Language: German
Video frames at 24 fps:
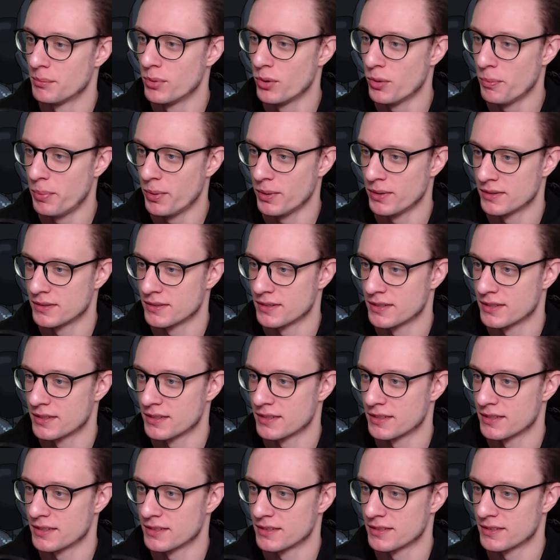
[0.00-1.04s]
Boop.
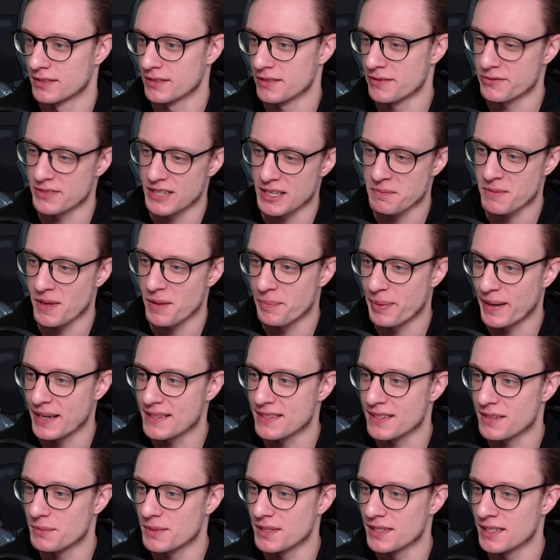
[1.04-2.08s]
Will vielleicht mal einen
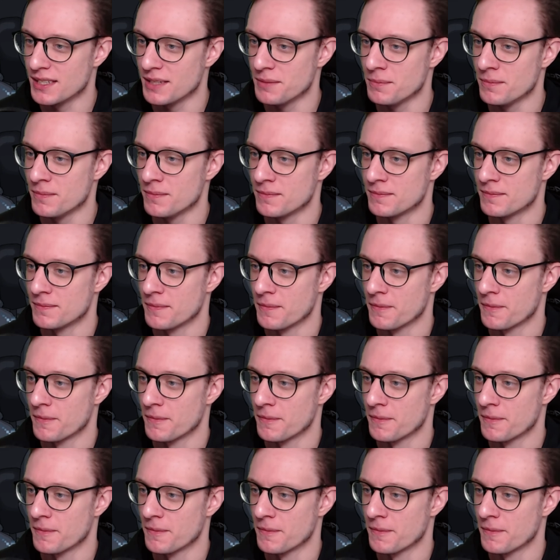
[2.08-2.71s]
Panzer mitnehmen?